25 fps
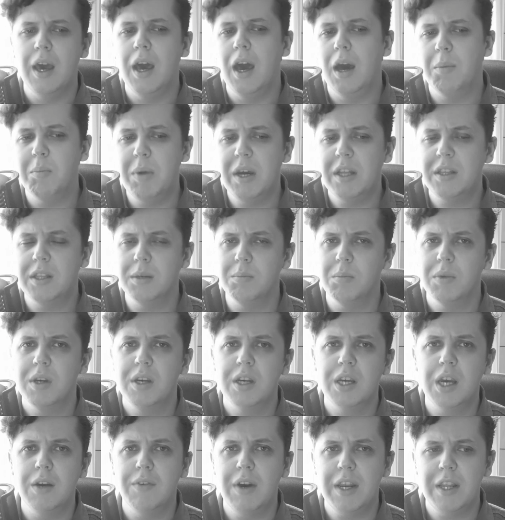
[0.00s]
Об этом
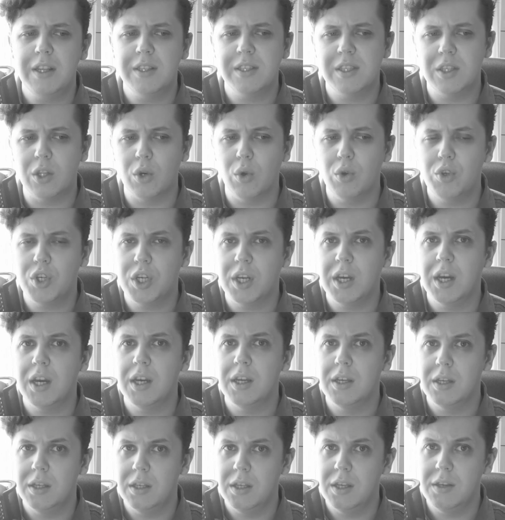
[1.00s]
говорит
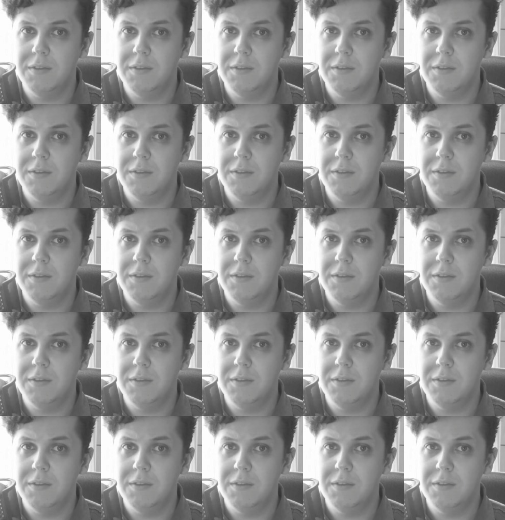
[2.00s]
строчка